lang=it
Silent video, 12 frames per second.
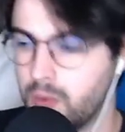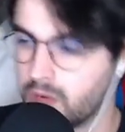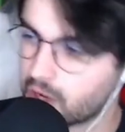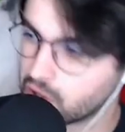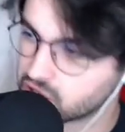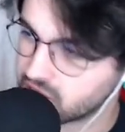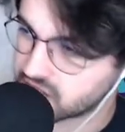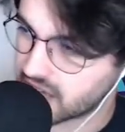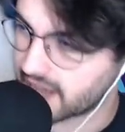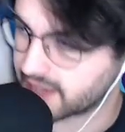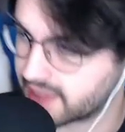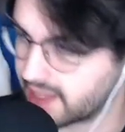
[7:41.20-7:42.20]
Una cosa è
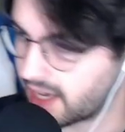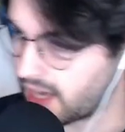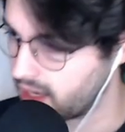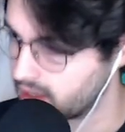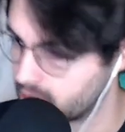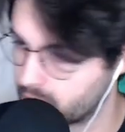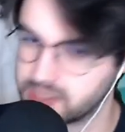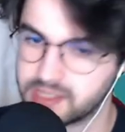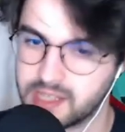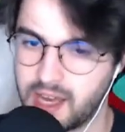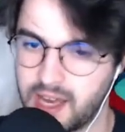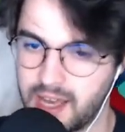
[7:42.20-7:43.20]
certa,
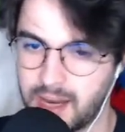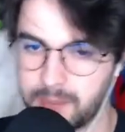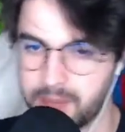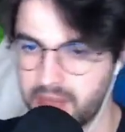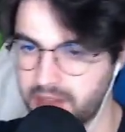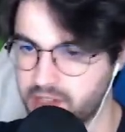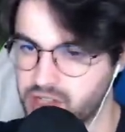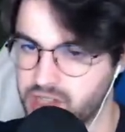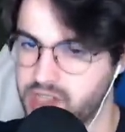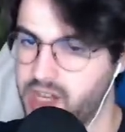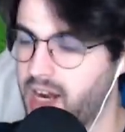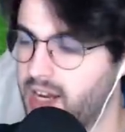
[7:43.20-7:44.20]
questa è la pianta
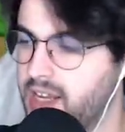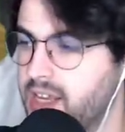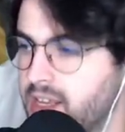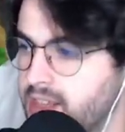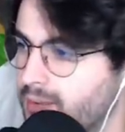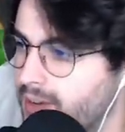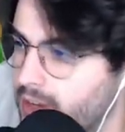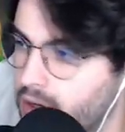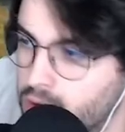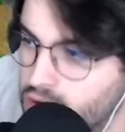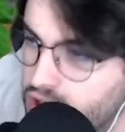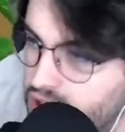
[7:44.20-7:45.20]
centrale e da qua
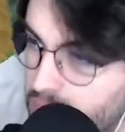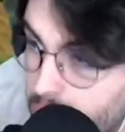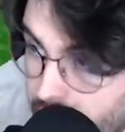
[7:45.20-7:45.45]
non ci